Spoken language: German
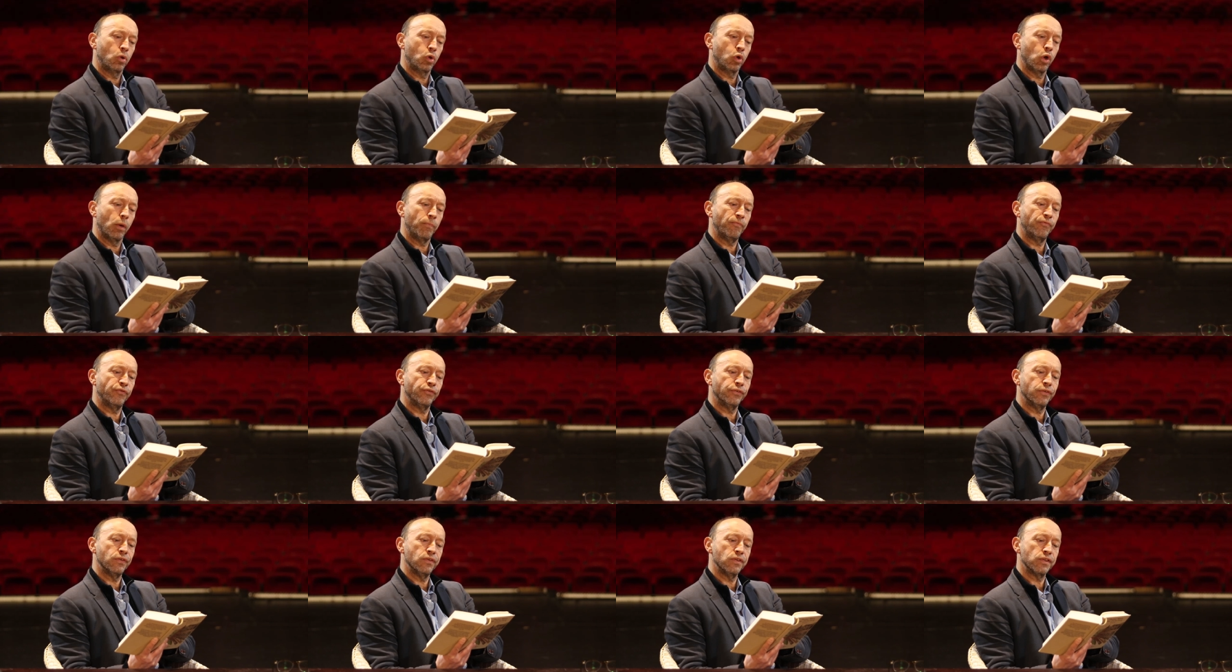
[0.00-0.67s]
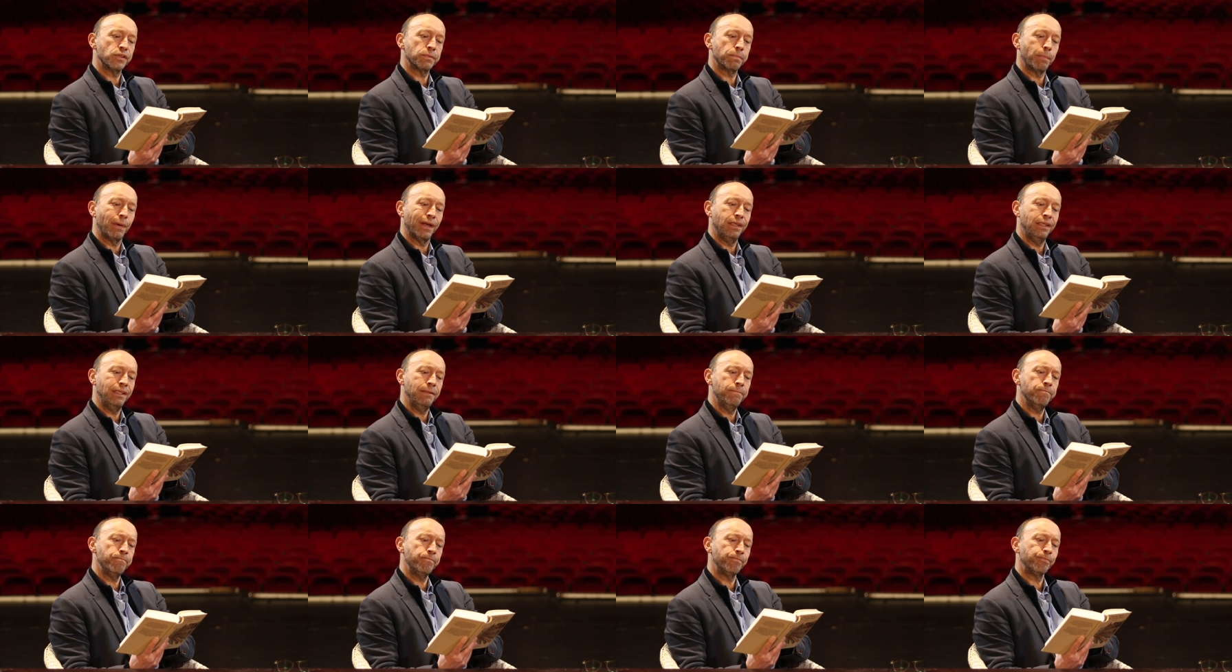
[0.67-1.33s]
klopfte es bei
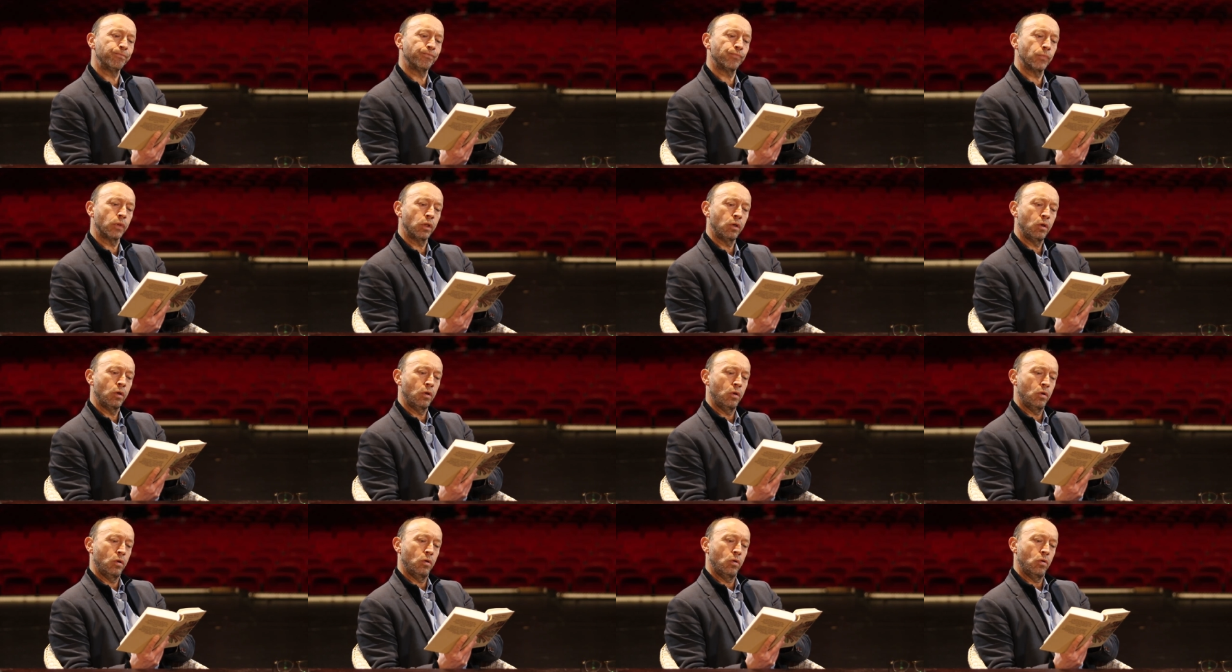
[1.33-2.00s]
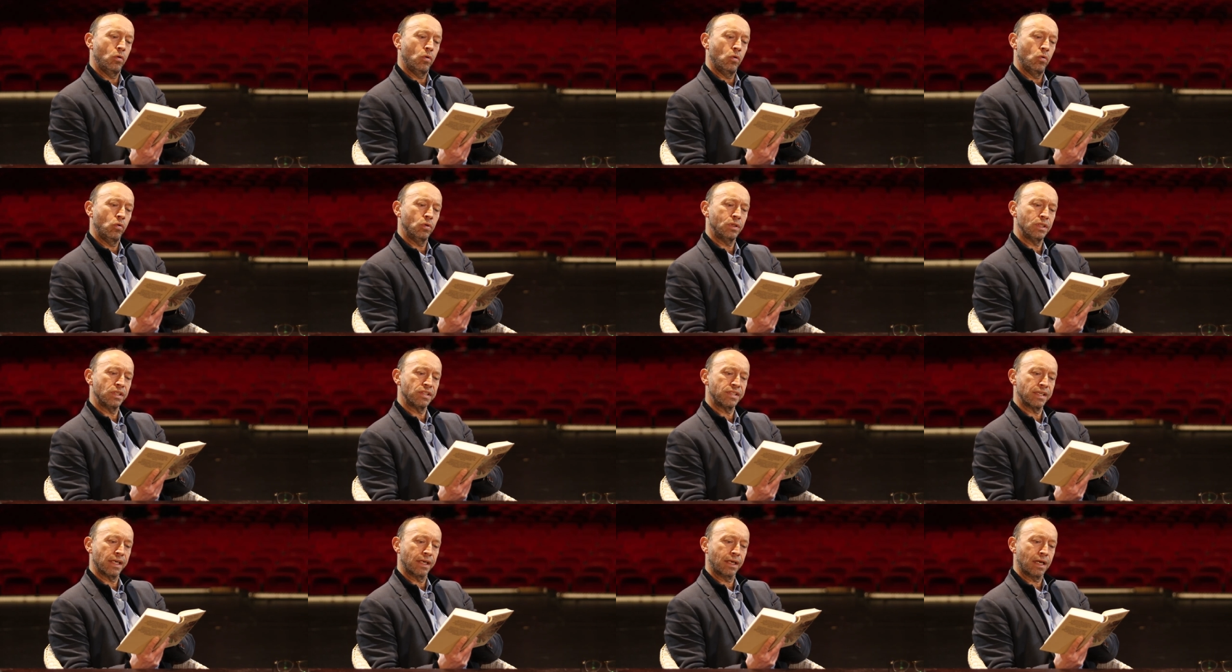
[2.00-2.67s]
ihm und
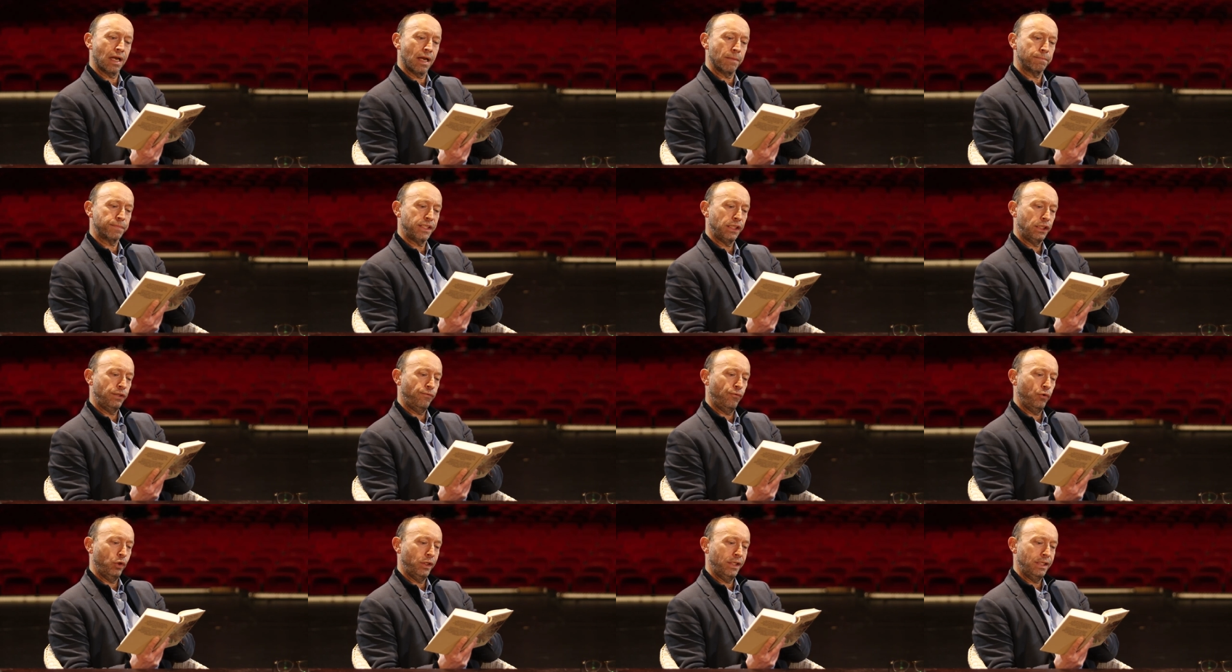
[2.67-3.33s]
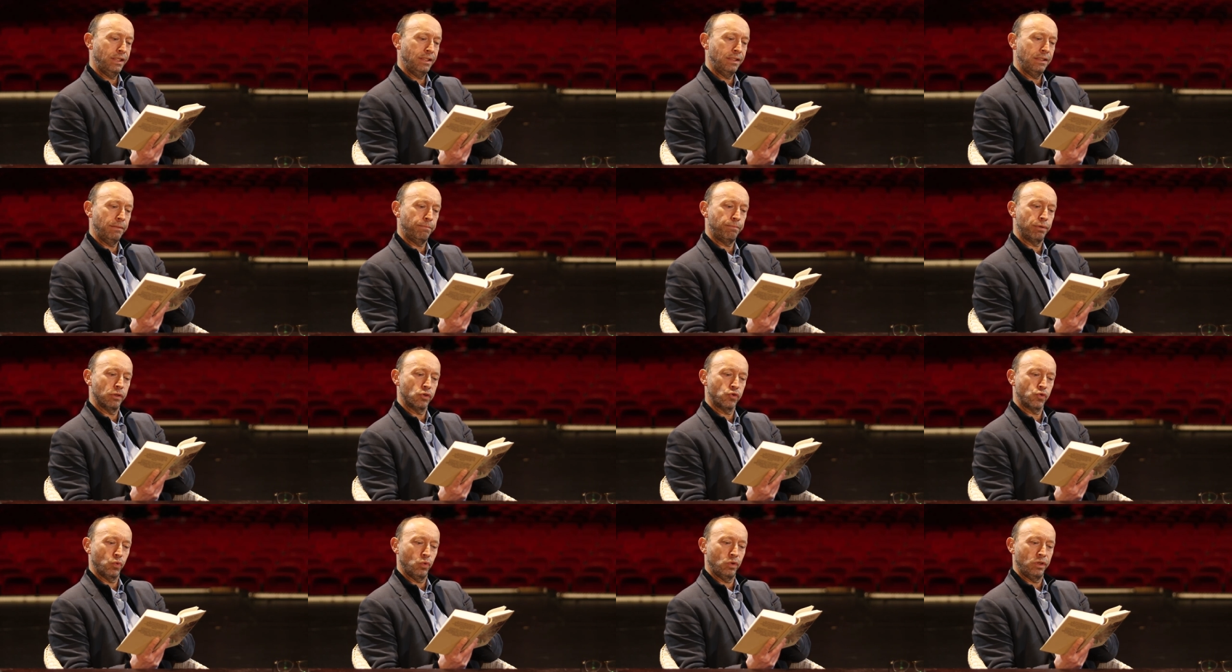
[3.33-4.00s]
es ergab sich für ihn die
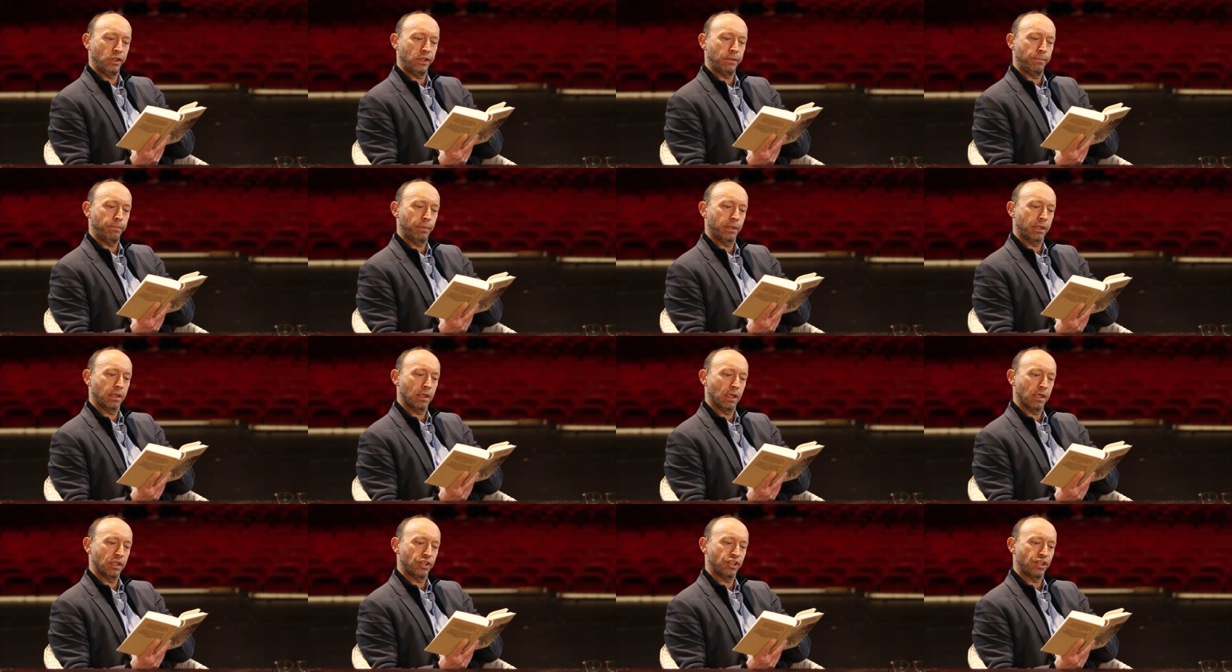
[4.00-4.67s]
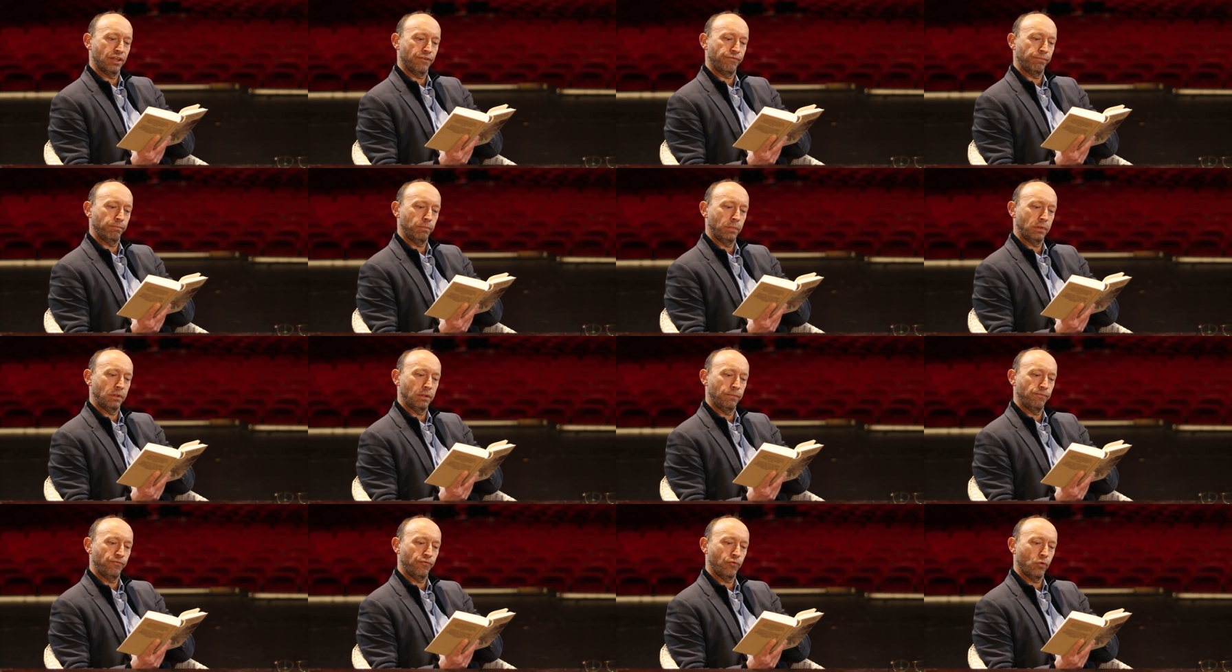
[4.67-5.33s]
persönliche Bekanntschaft
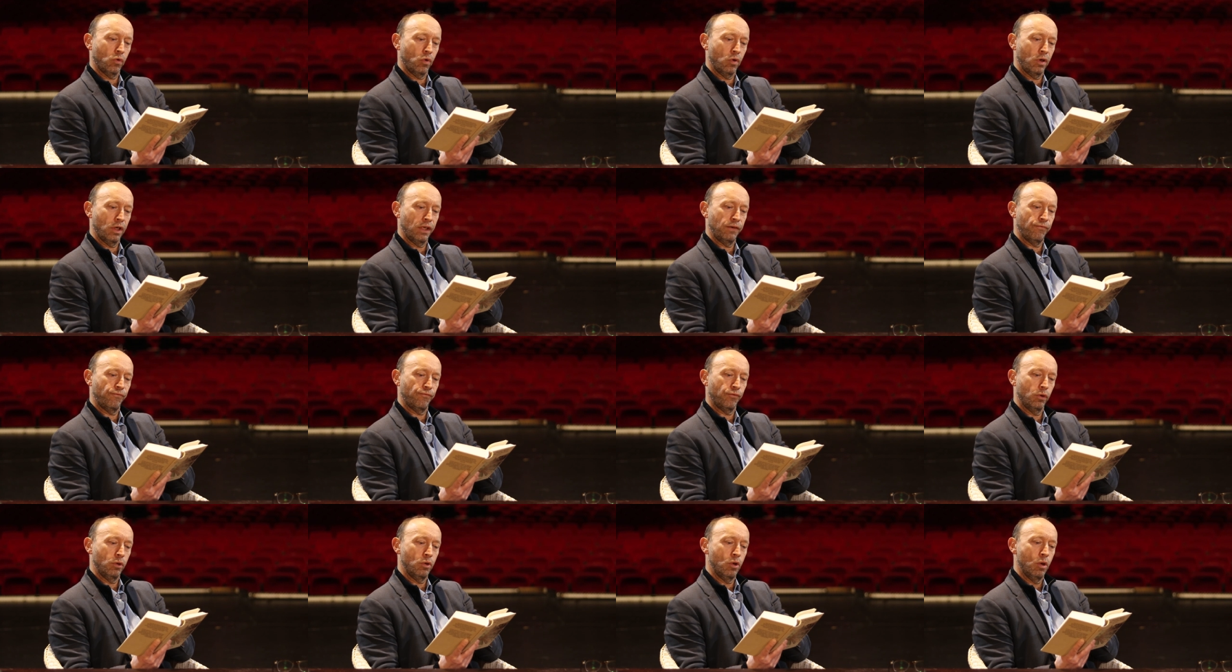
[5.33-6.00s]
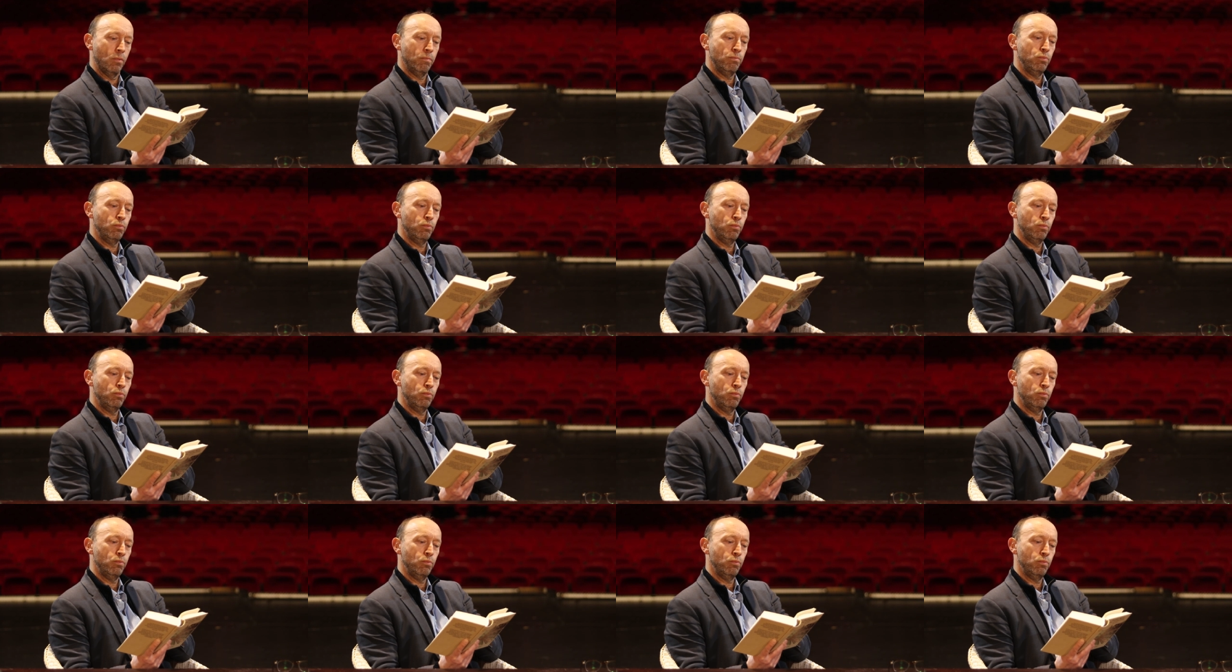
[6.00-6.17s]
mit dem Fräulein von